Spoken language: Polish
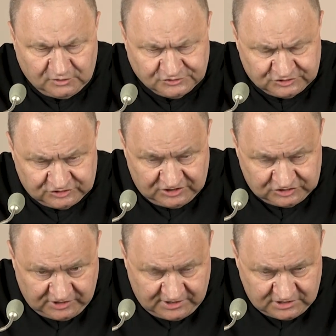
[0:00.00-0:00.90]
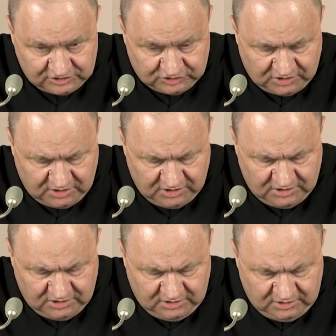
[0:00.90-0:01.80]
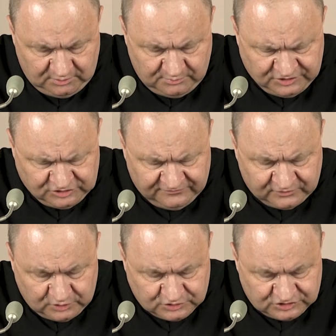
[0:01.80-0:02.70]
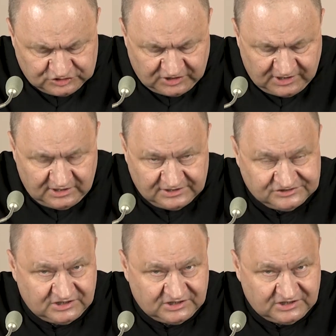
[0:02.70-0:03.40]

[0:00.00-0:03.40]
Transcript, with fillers: Ostrzeżenie, że bycie w kościele,